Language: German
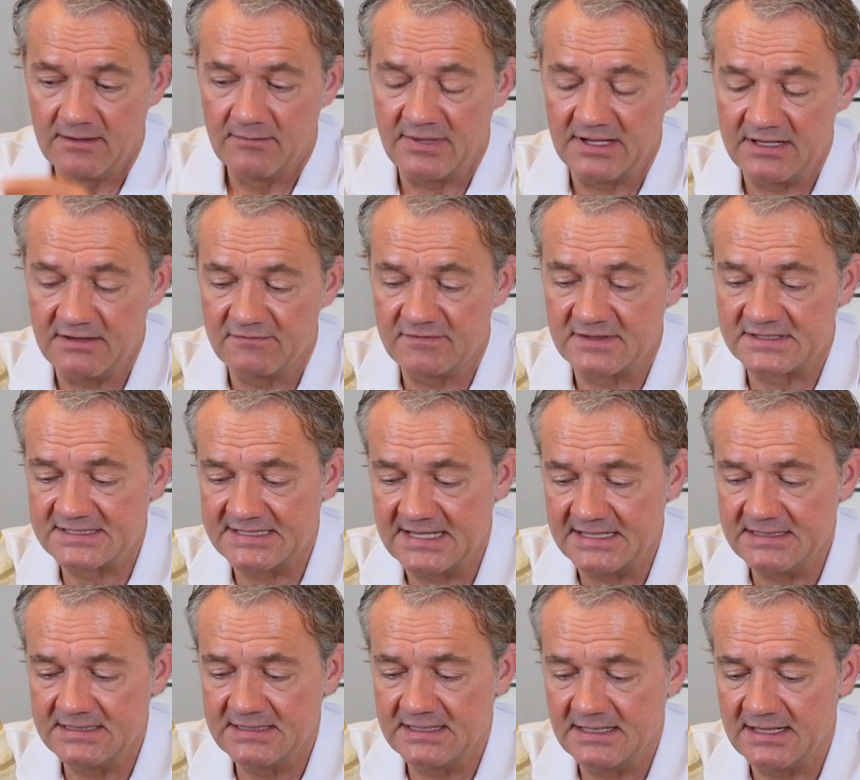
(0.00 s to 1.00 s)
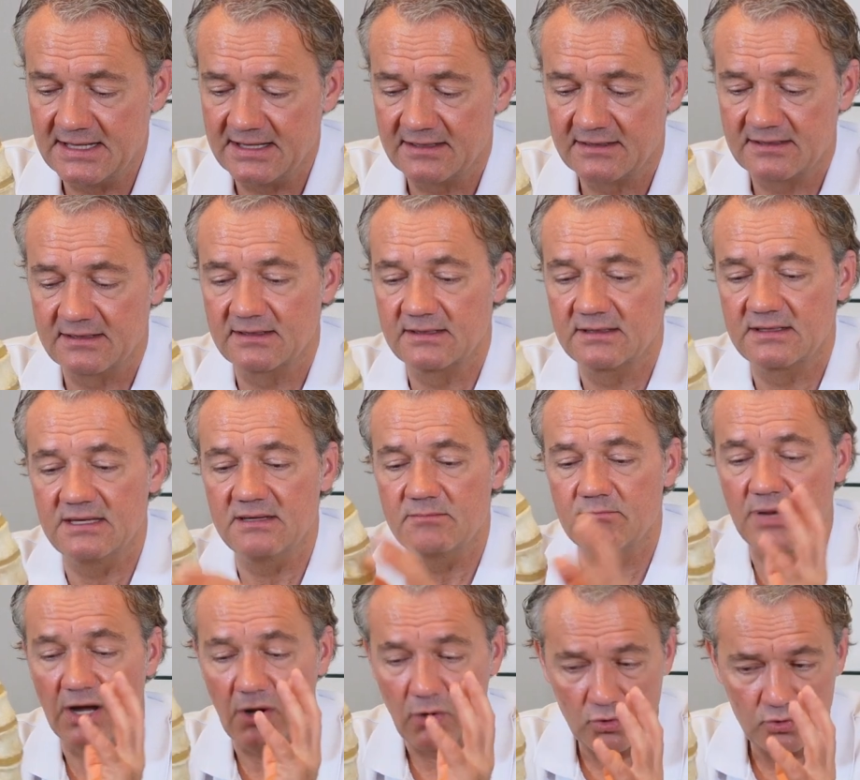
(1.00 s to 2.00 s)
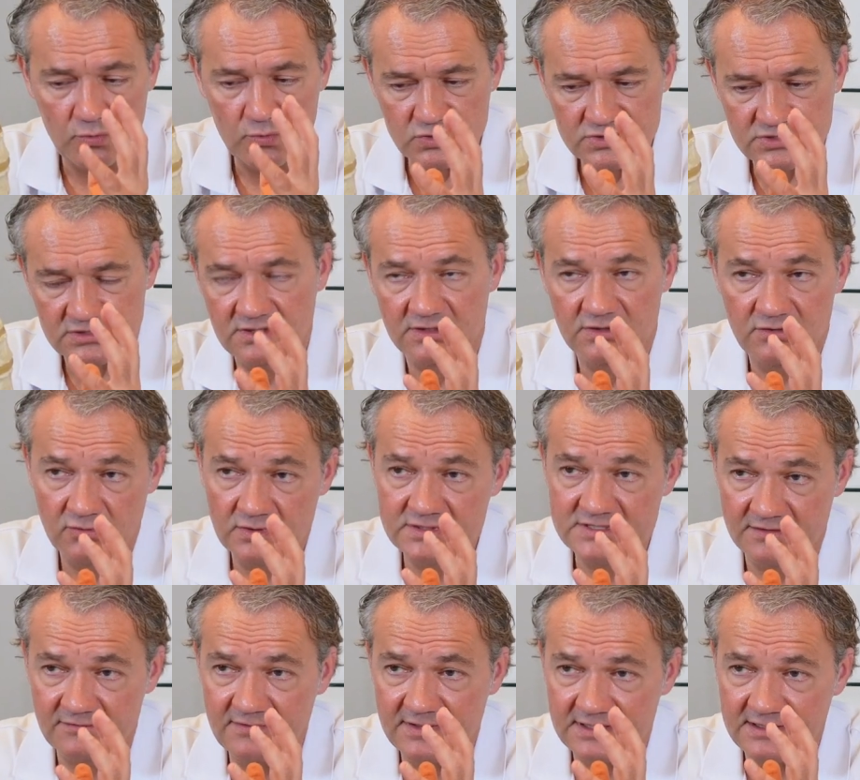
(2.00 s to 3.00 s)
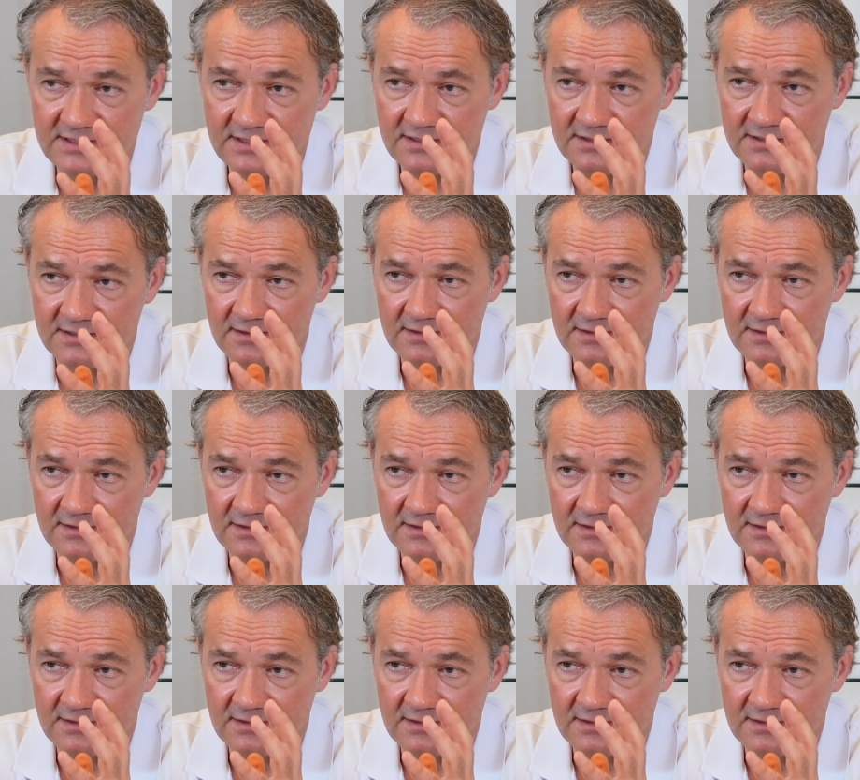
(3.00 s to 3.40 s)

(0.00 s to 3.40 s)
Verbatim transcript: bei den Facettengelenken die Bauchmuskulatur sehr wichtig.